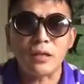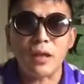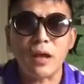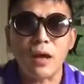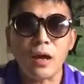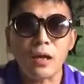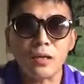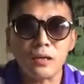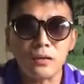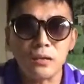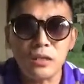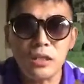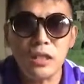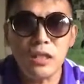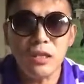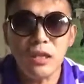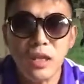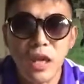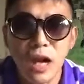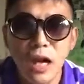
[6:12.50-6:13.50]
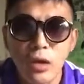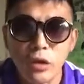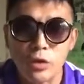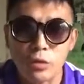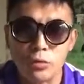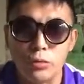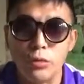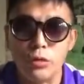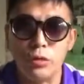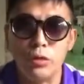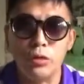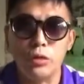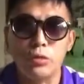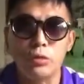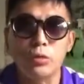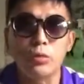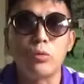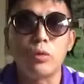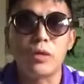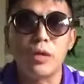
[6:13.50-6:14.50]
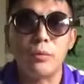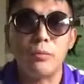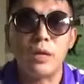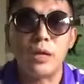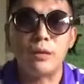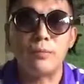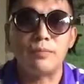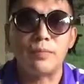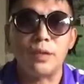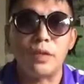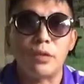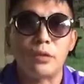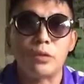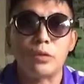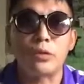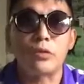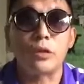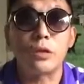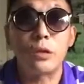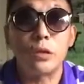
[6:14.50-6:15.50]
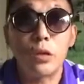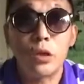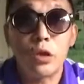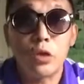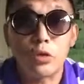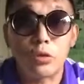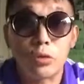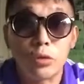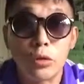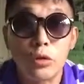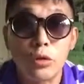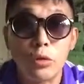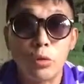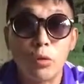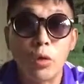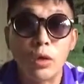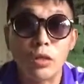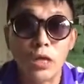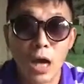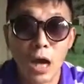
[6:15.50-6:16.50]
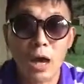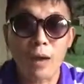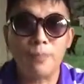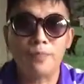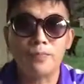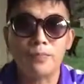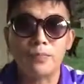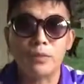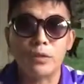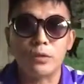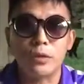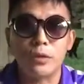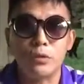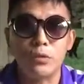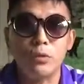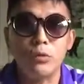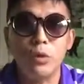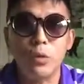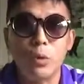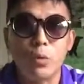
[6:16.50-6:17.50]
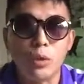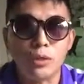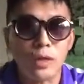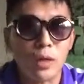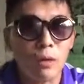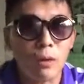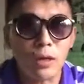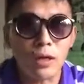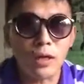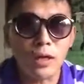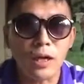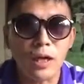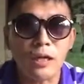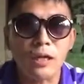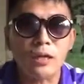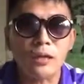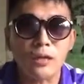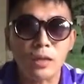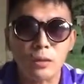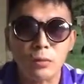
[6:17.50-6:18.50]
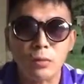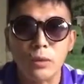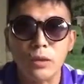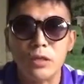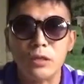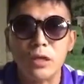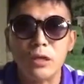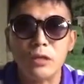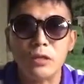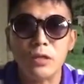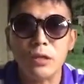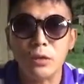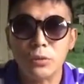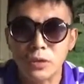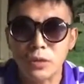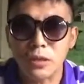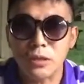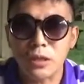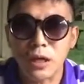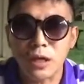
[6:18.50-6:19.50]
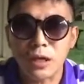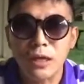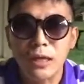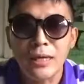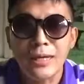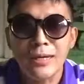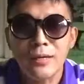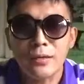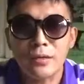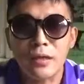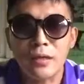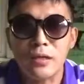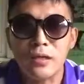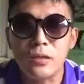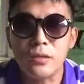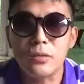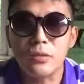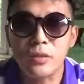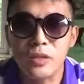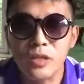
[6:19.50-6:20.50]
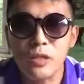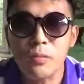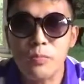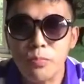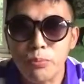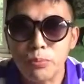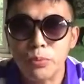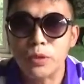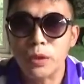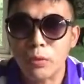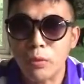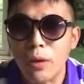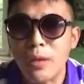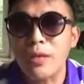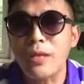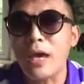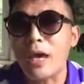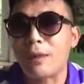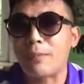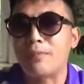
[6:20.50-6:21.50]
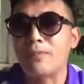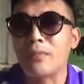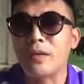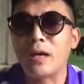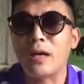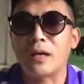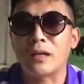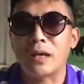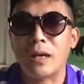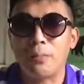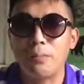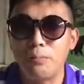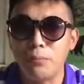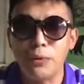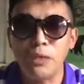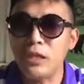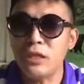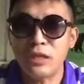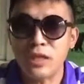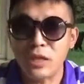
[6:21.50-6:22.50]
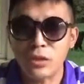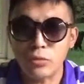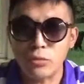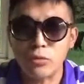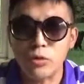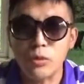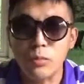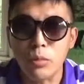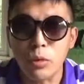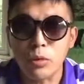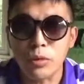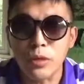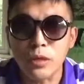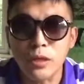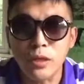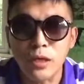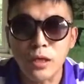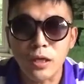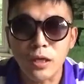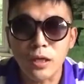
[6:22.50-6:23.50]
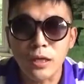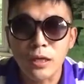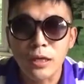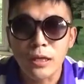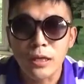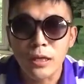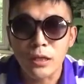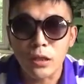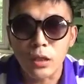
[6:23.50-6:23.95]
它应该属于中国人民，就是说属于国家。就是军队国家化这个概念在国际上是流行的，它是一种进步的观念啊，它不应该属于某一个